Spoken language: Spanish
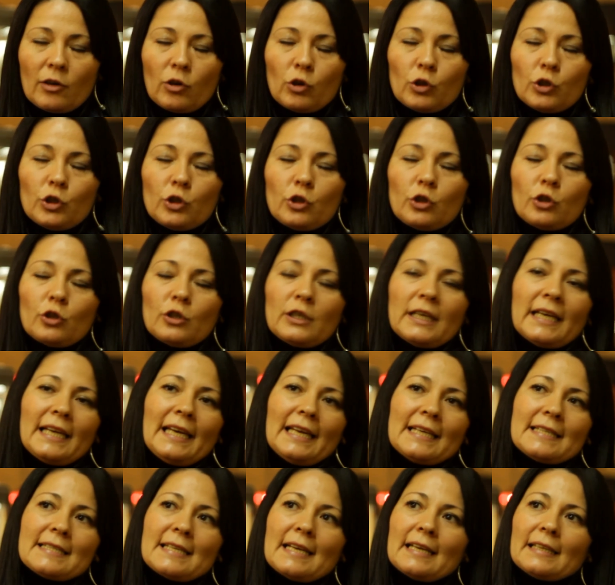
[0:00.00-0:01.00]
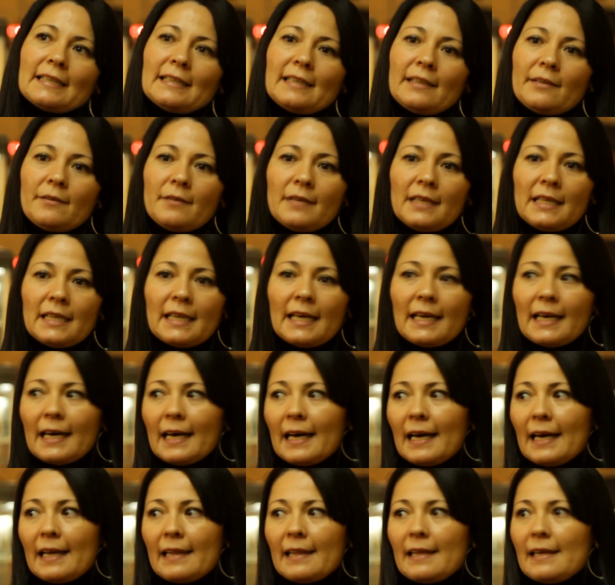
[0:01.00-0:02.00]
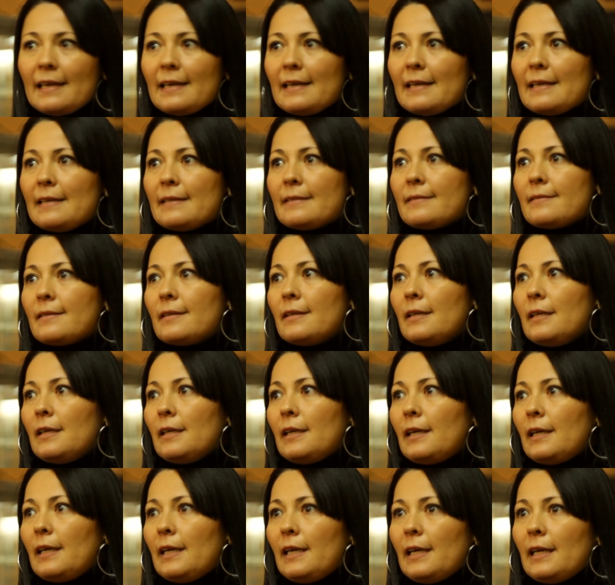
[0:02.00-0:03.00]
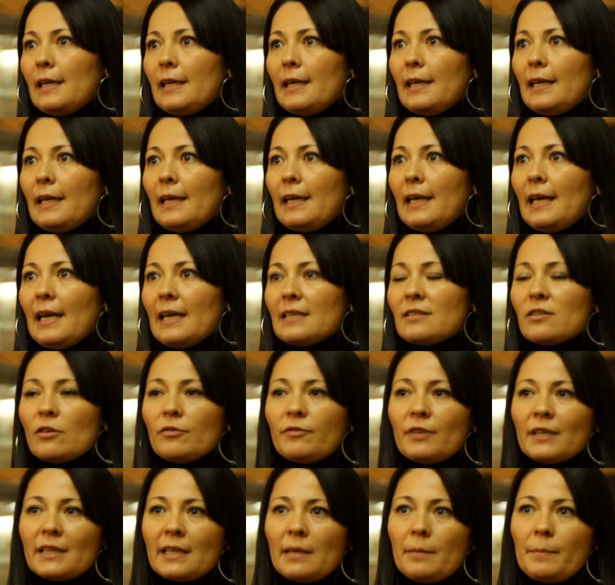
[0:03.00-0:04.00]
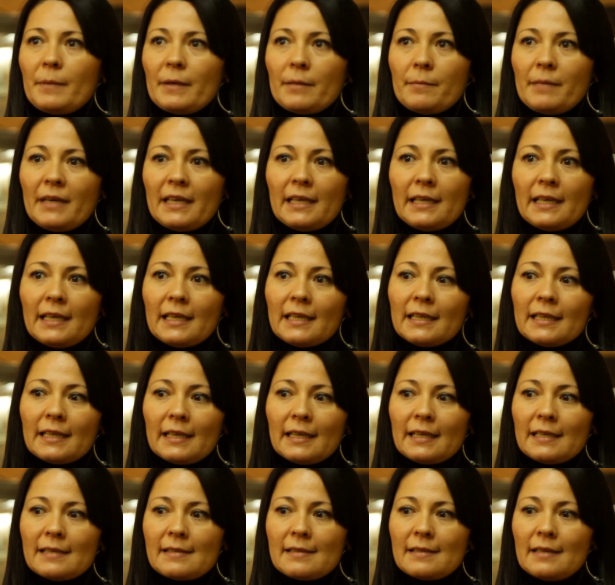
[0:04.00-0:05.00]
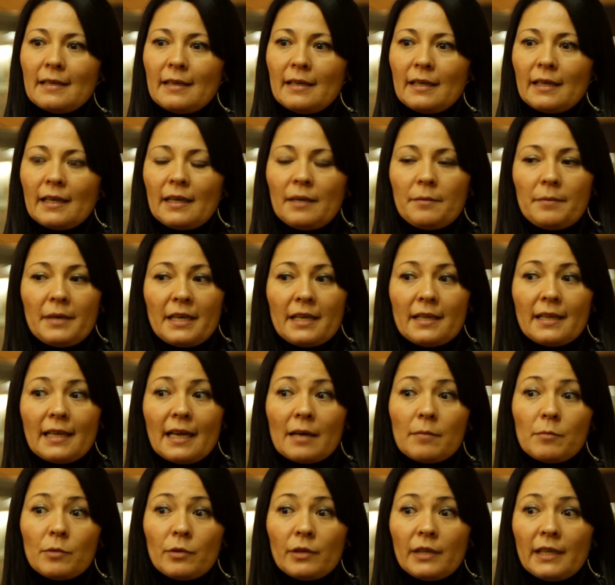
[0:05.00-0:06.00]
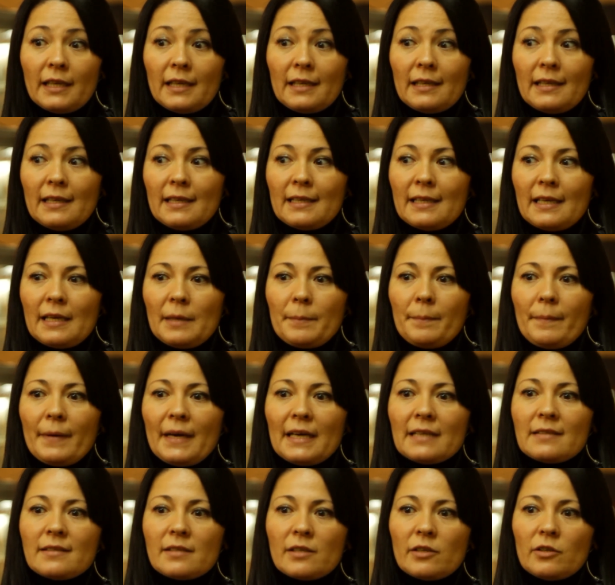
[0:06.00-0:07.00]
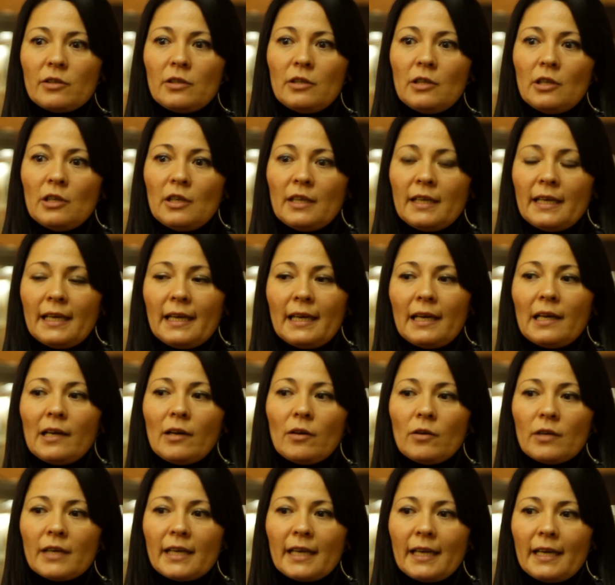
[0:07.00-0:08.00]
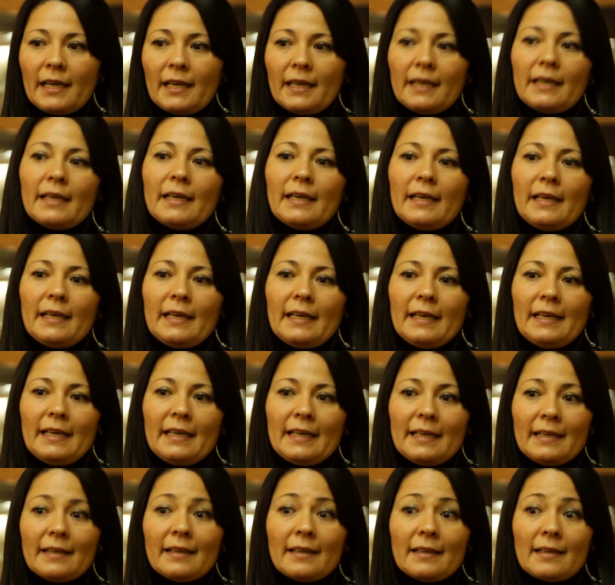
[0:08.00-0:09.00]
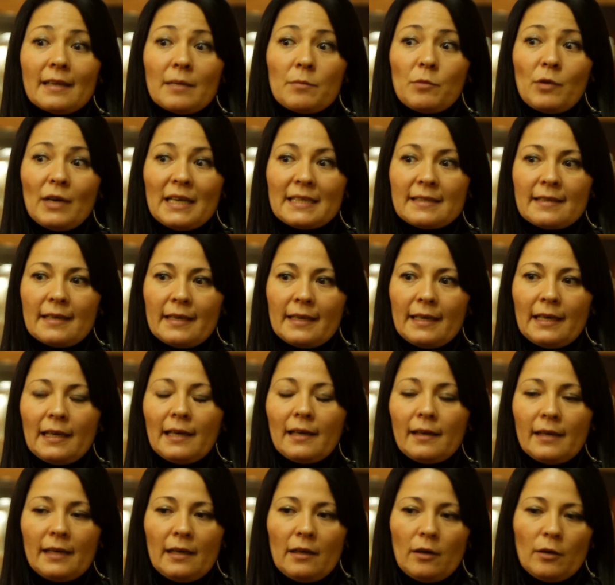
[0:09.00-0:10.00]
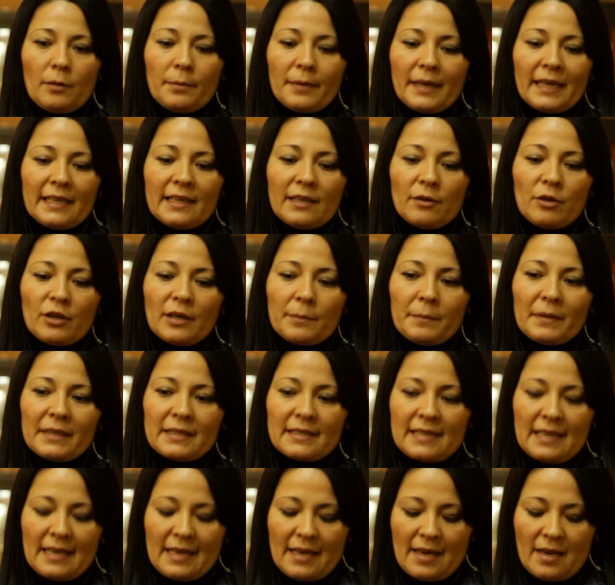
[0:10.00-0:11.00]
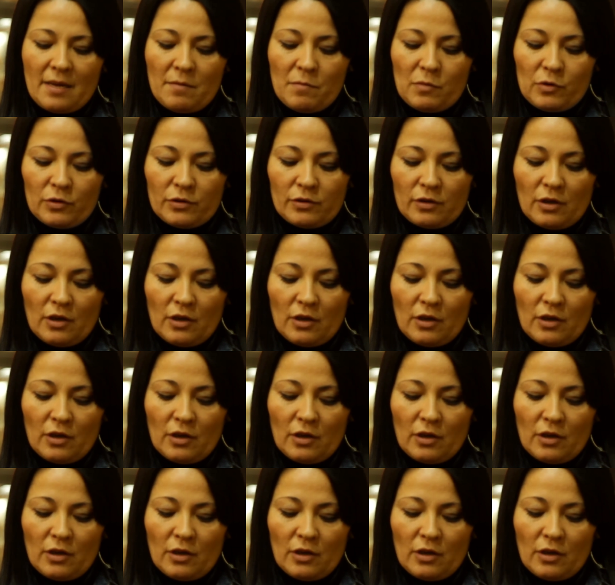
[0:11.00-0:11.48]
con todas las actividades, las ofertas permanentes que brindamos desde este espacio, es lo que intentamos hacer, es el objetivo que perseguimos.